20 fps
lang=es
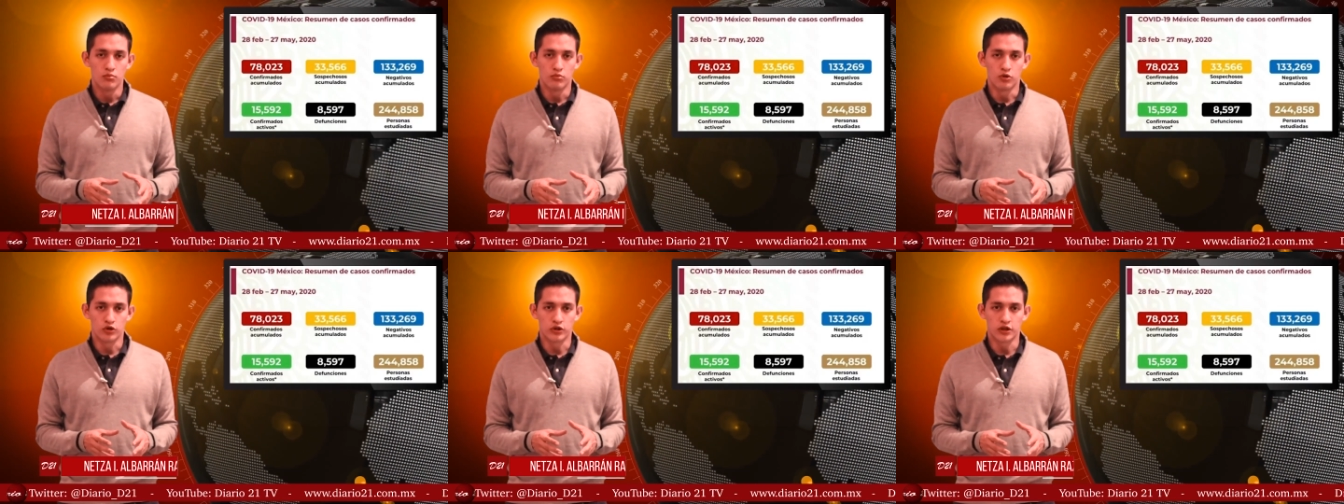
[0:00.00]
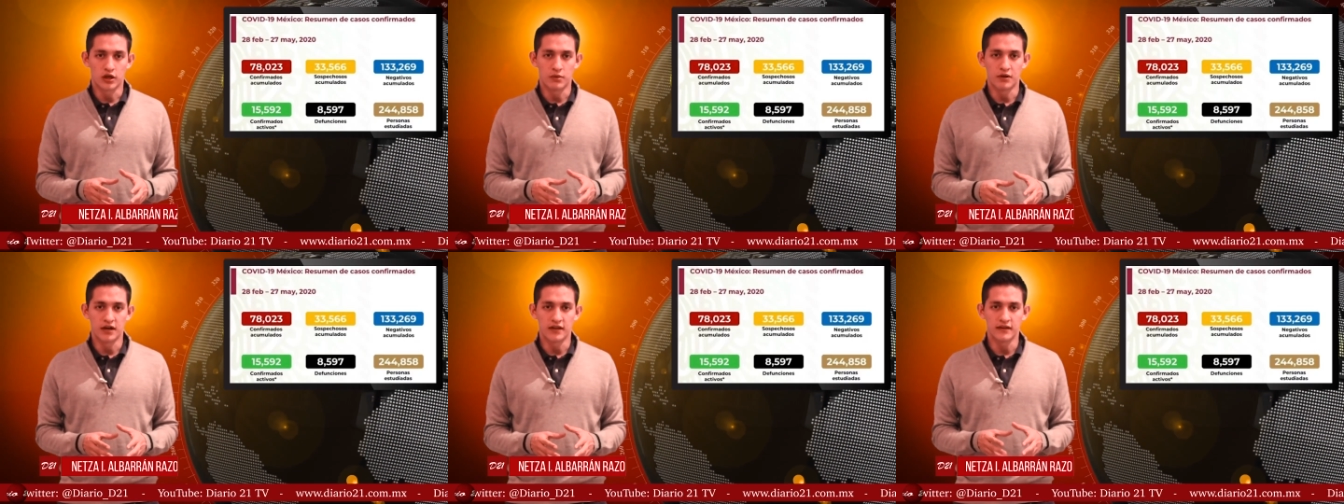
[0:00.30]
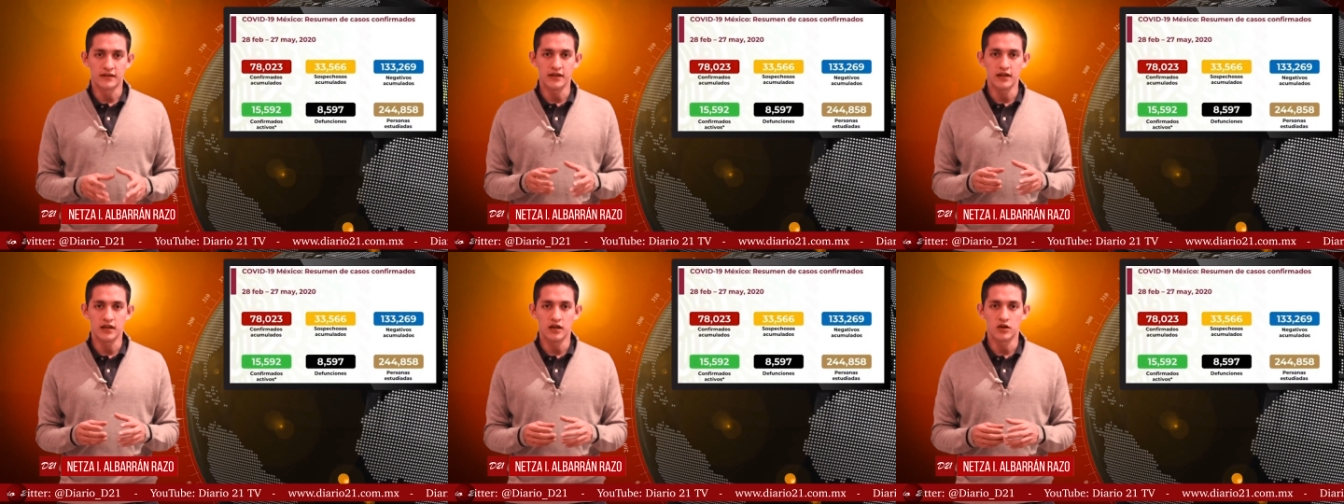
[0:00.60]
Por otra
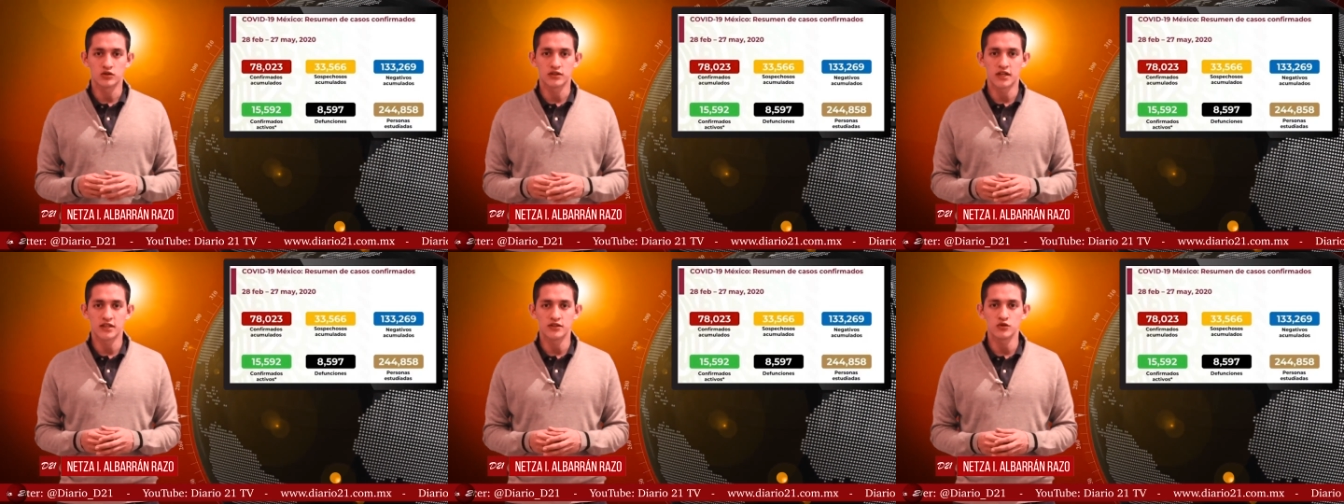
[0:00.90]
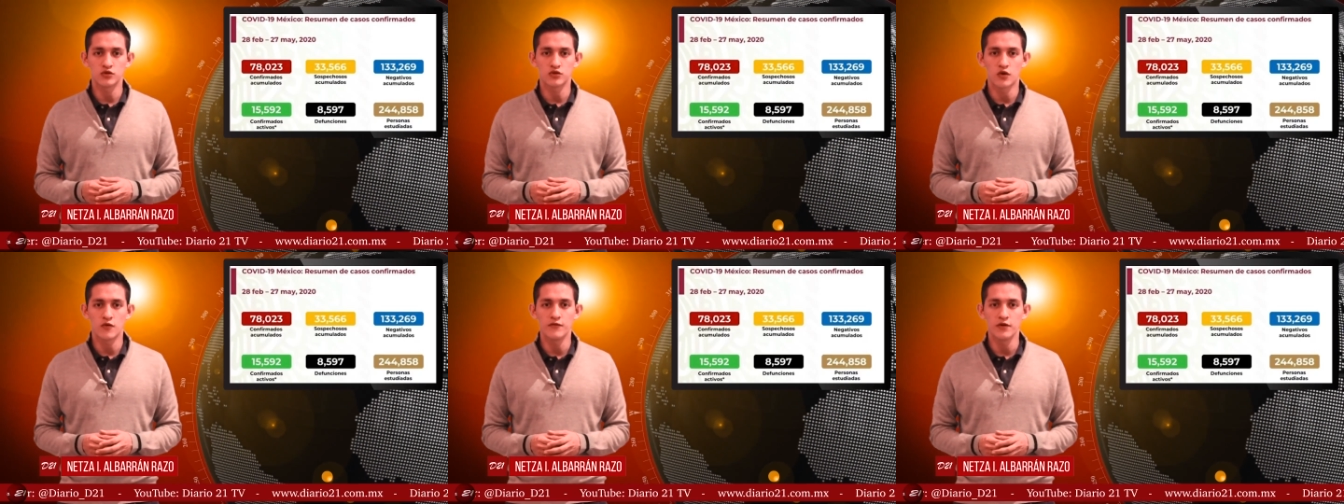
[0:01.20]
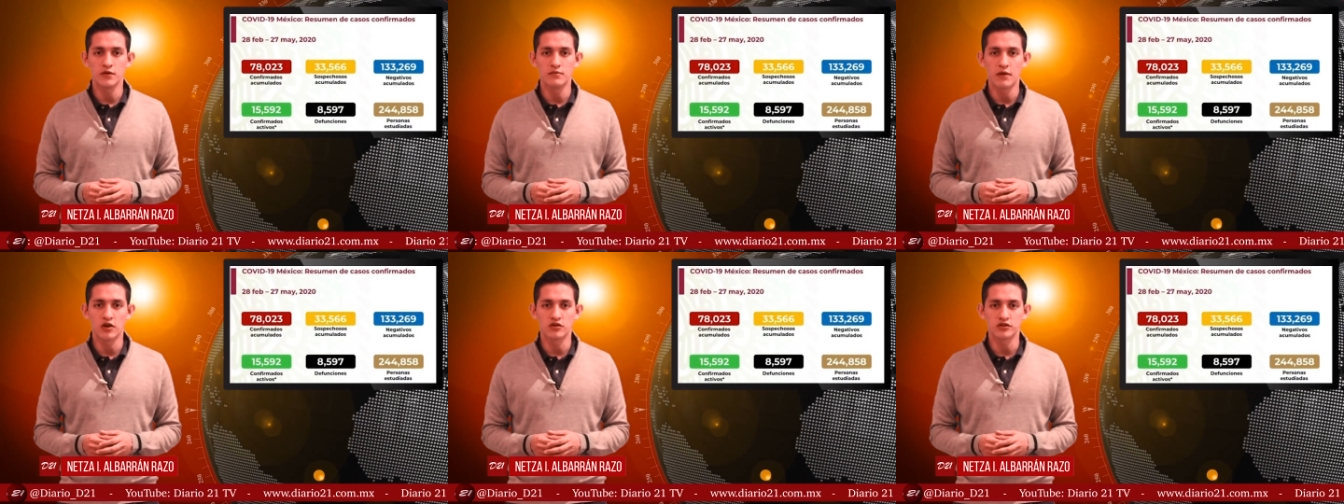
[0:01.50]
parte, los casos
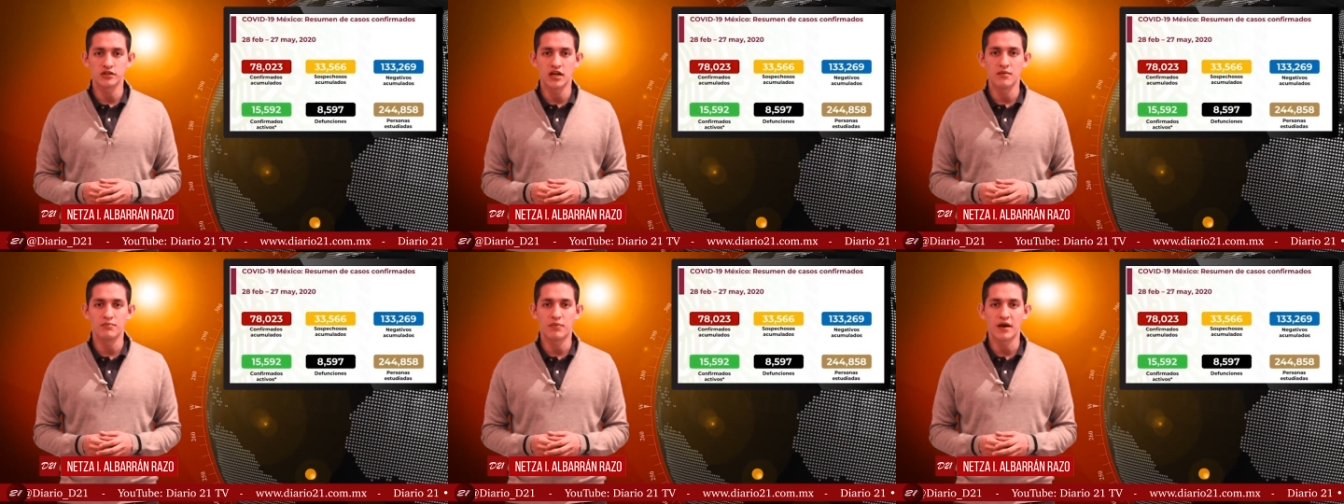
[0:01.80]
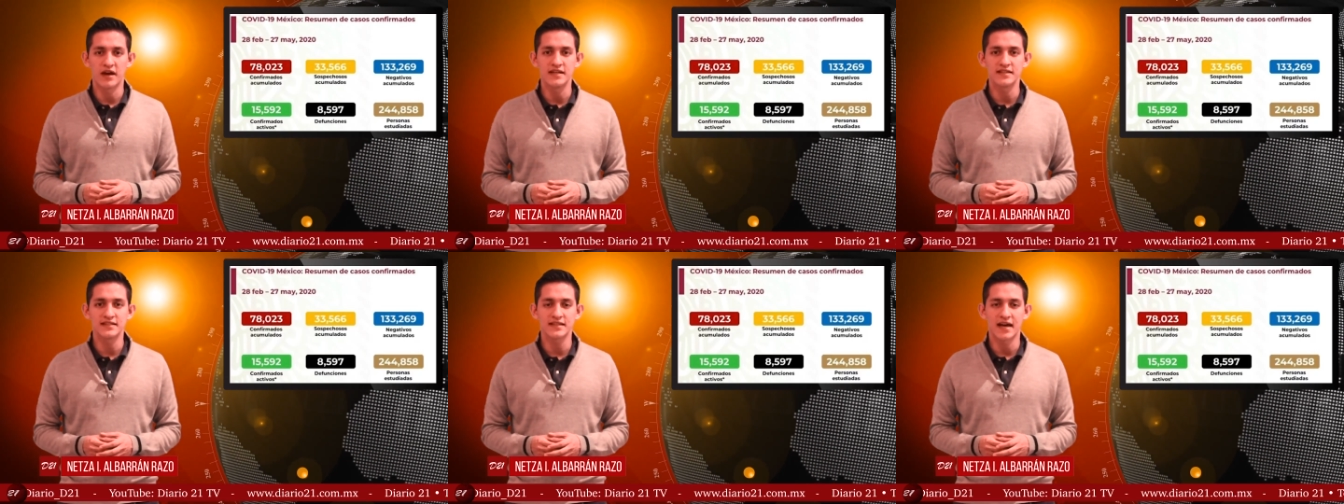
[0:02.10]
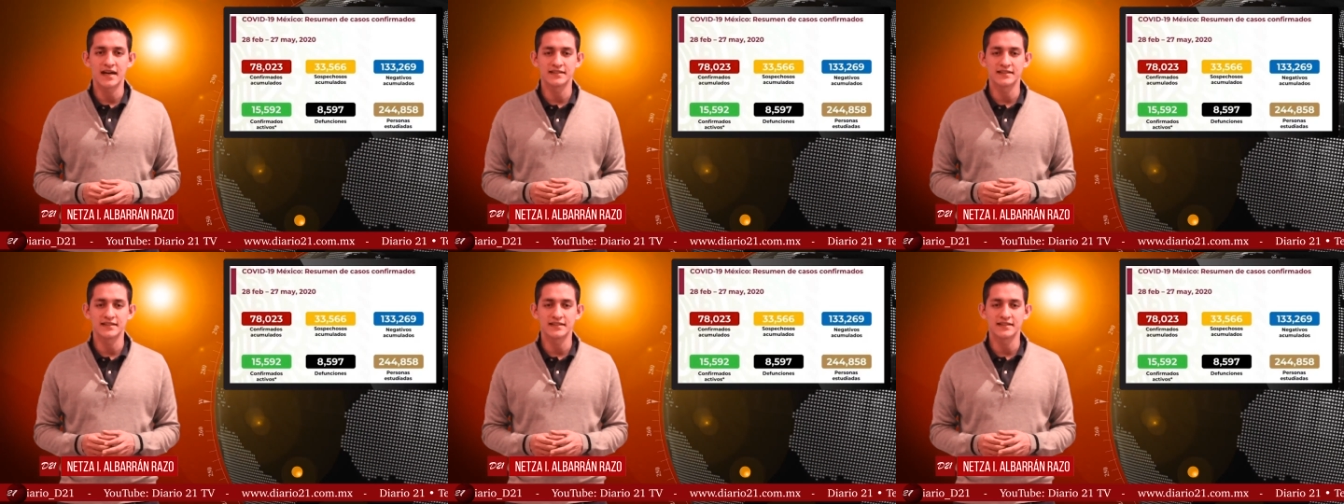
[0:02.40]
confirmados en el país